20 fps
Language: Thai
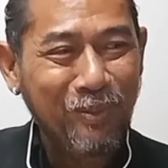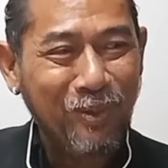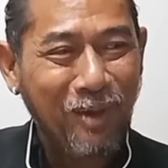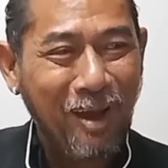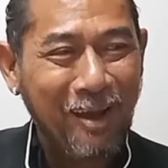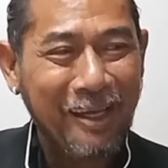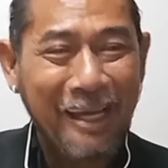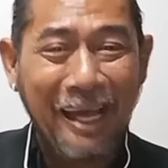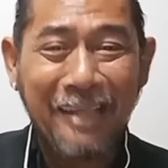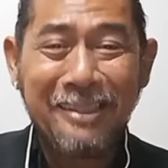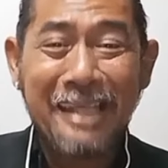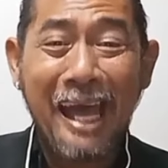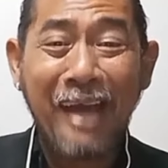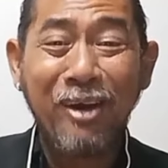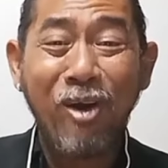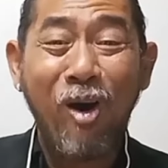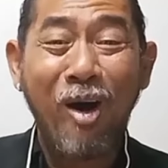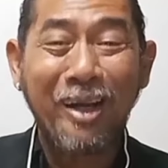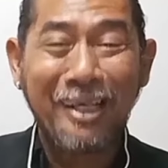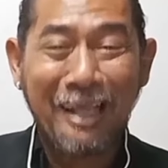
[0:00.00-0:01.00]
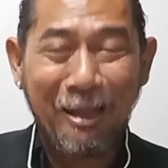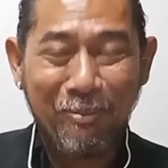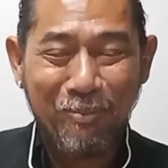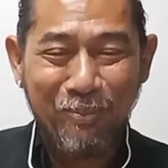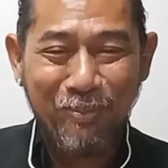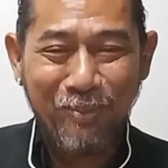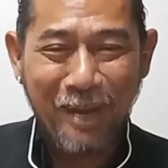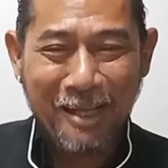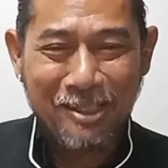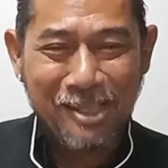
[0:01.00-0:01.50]
ก็คืออาจารย์ออดครับ
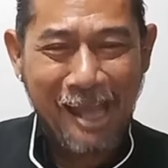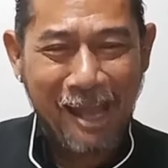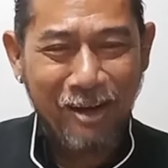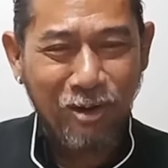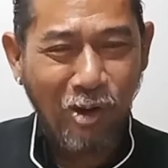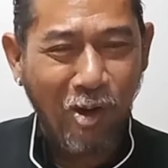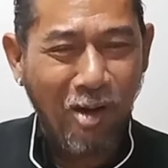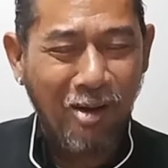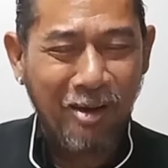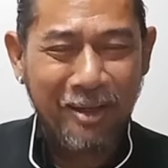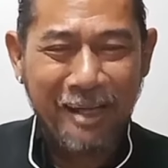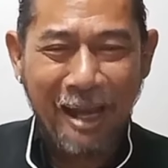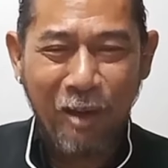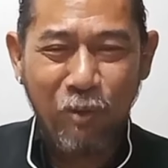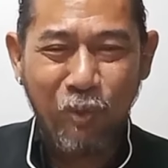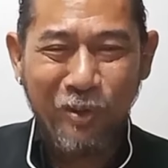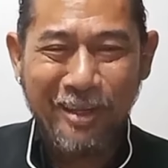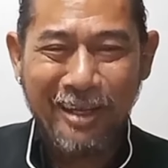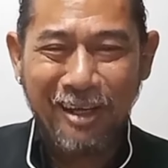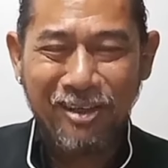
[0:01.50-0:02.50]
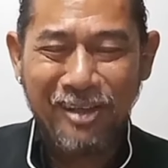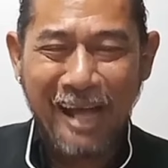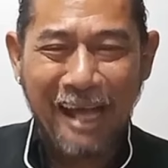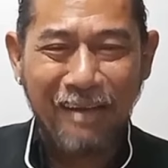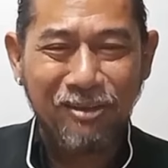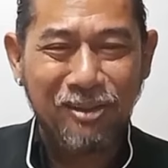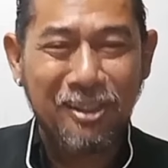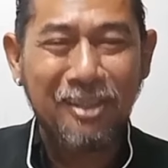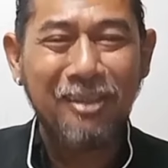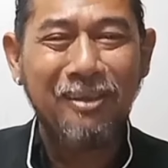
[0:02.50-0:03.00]
อาจารย์ออดนักวิทยาศาสต
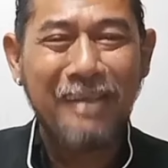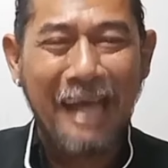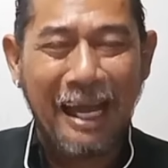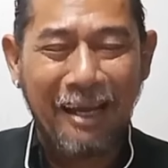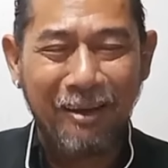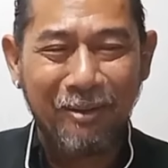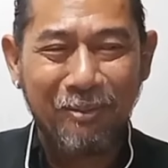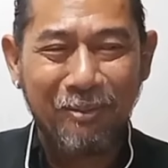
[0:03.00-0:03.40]
ร์ชื่อดัง